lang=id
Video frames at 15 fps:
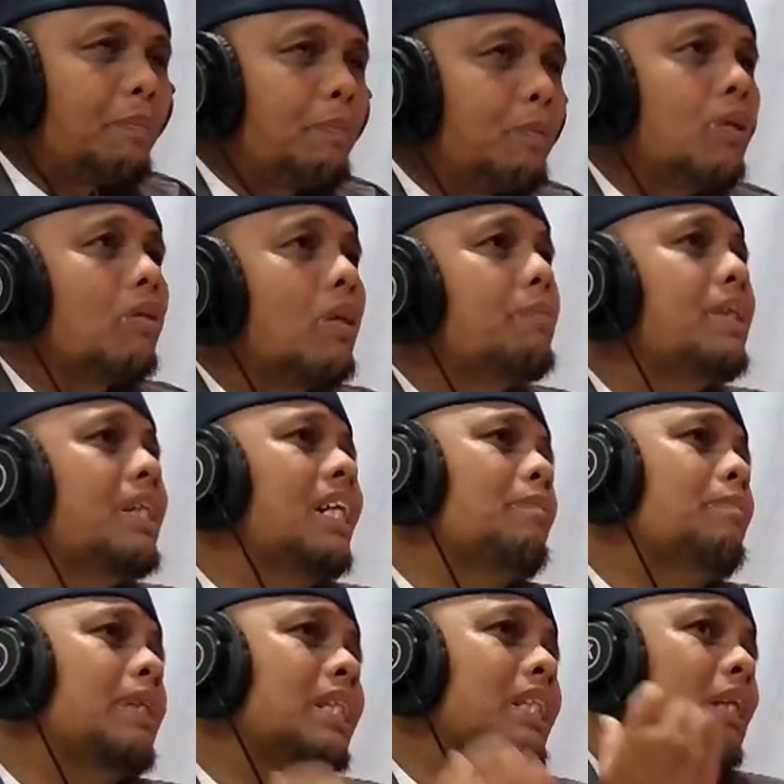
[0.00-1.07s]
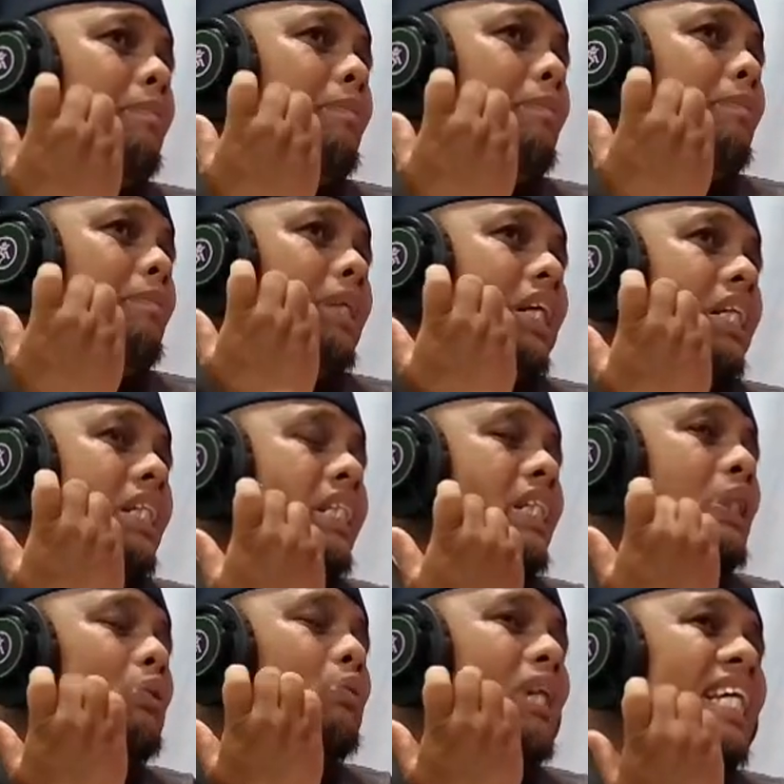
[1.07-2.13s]
Apapun yang Allah berikan kepada kita pada
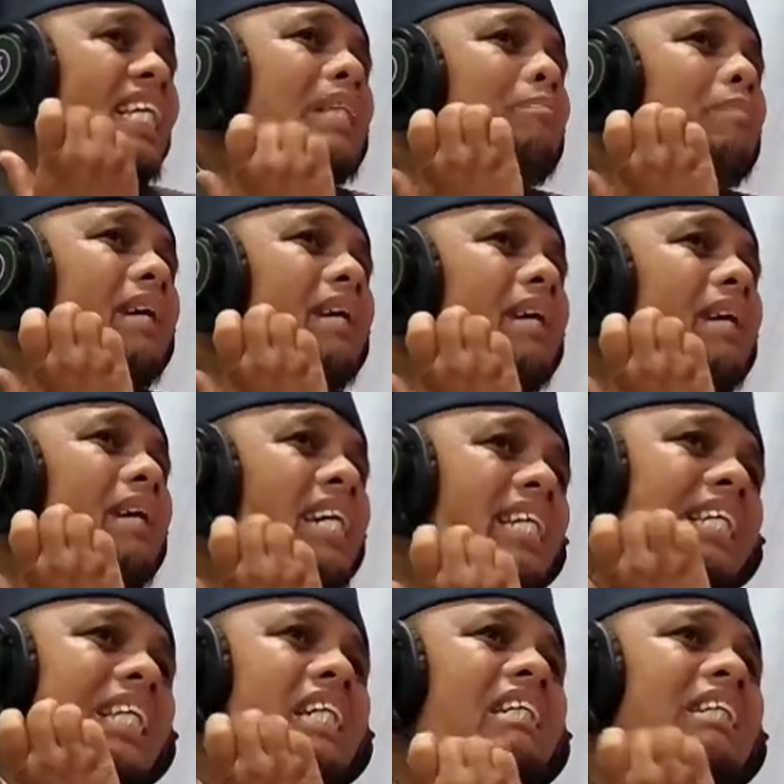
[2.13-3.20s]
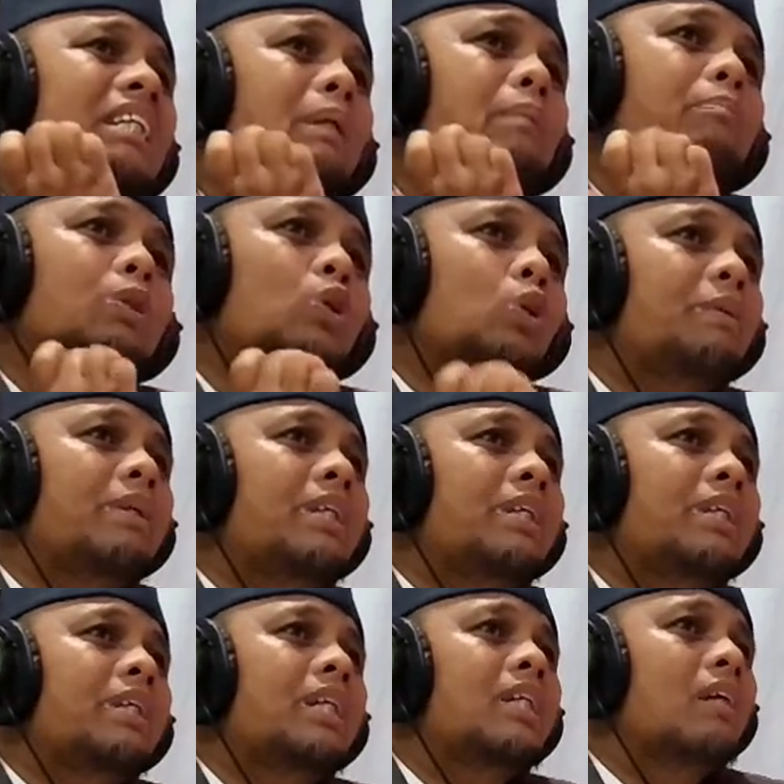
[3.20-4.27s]
hari ini, itulah yang terbaik yang
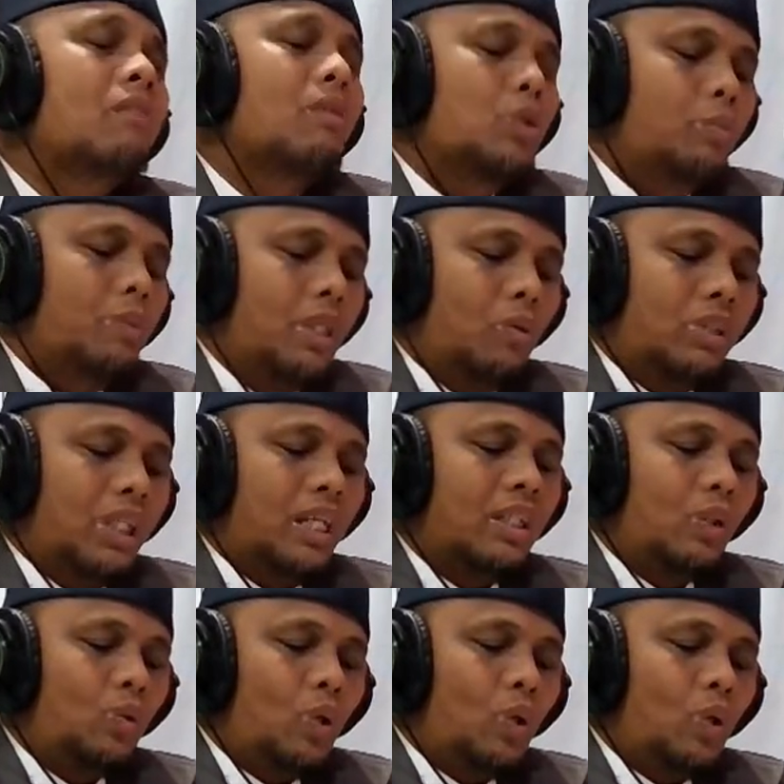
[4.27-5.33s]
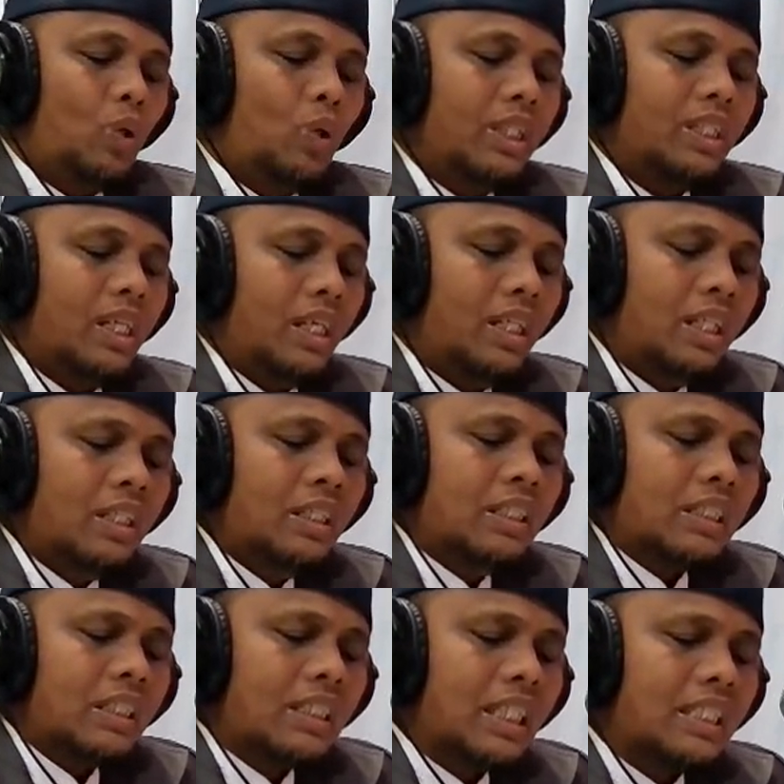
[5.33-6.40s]
menurut pandangan Allah Subhanahu wa taala. Yang kedua ialah
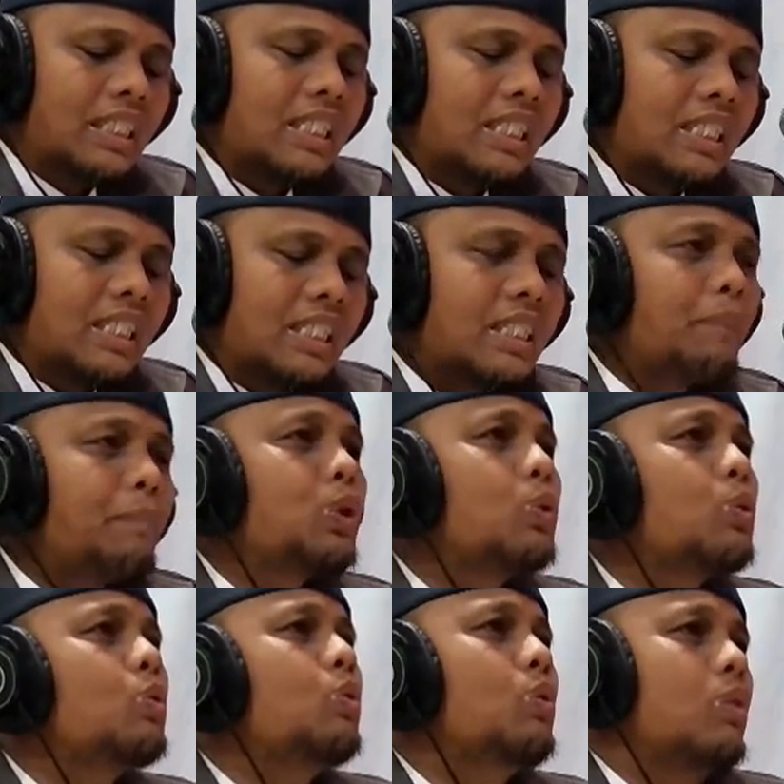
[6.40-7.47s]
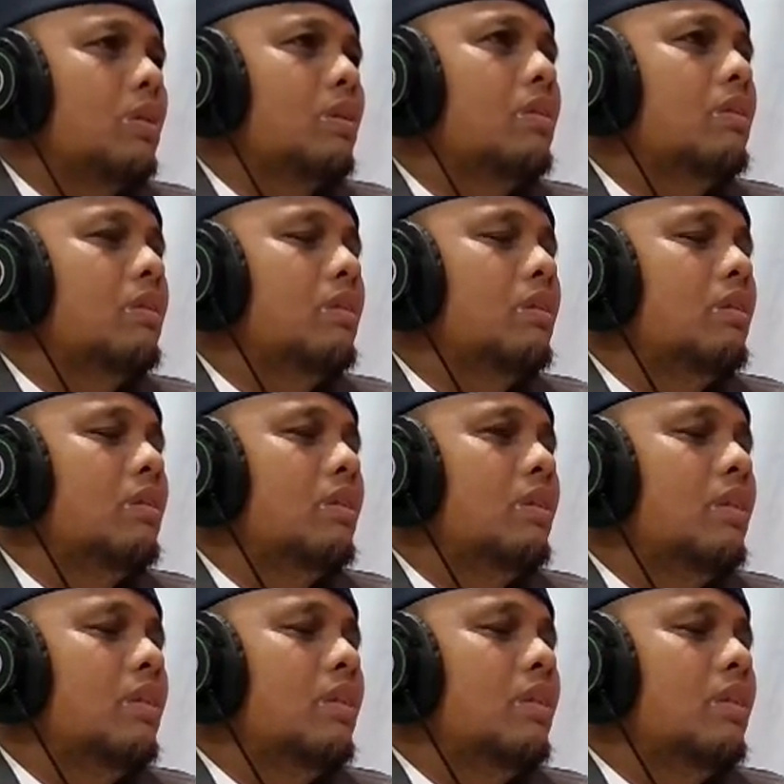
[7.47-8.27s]
senantiasa bersyukur.